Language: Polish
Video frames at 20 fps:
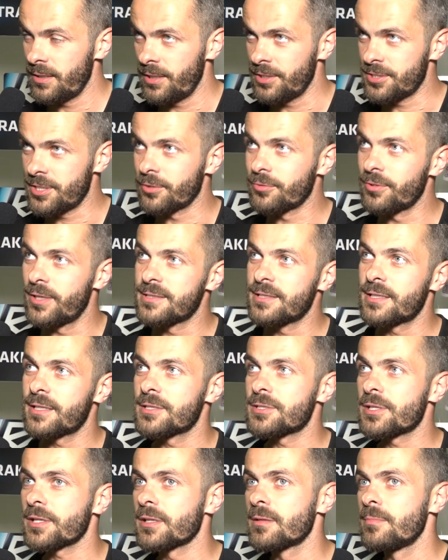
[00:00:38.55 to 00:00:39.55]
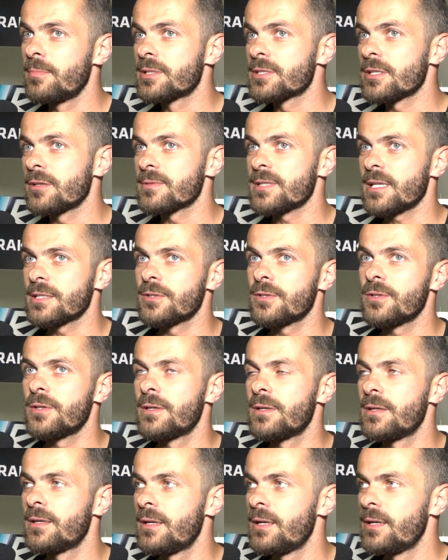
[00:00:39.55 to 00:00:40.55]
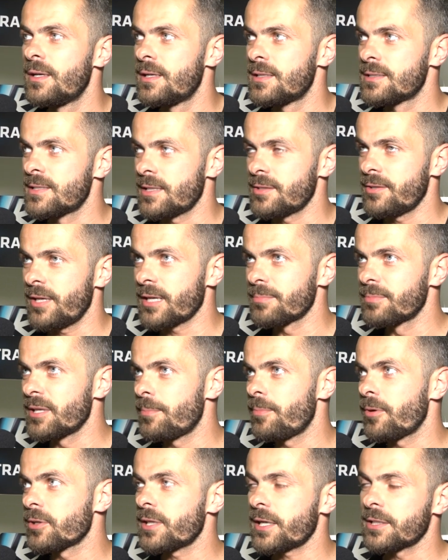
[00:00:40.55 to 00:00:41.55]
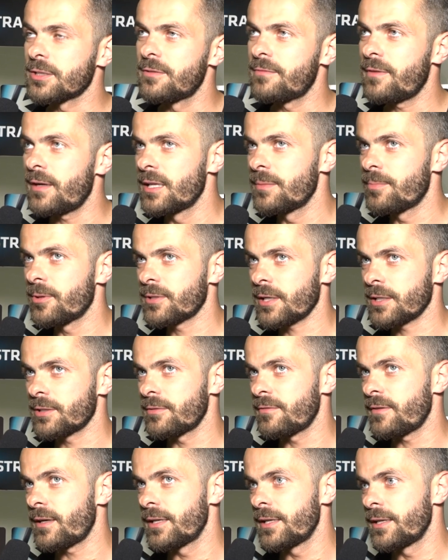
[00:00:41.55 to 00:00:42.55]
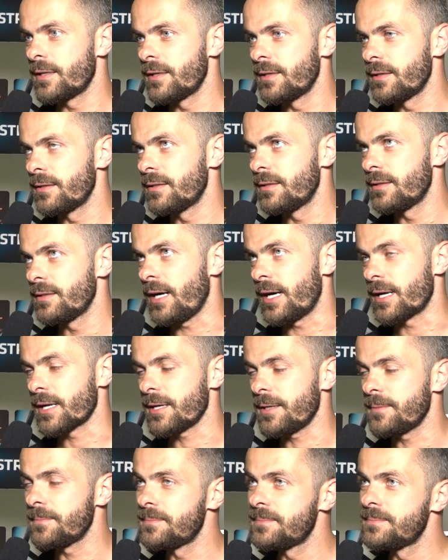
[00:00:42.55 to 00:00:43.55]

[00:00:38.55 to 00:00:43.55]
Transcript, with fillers: Dziękuję serdecznie kibicom za to, za to jak mnie potraktowali i potraktowali e, Arka.